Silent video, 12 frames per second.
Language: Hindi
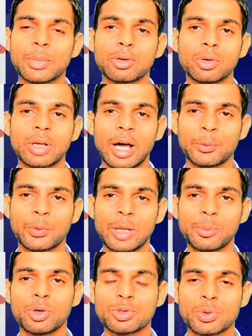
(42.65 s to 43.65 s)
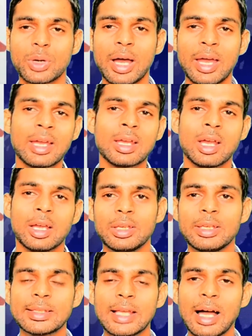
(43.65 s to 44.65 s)
बिल्कुल कन्फर्म हो चुका है
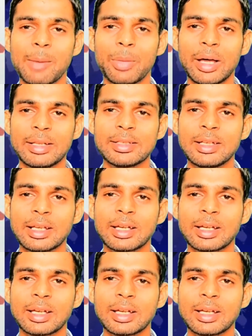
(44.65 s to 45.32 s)
ईसा अंबानी जी ने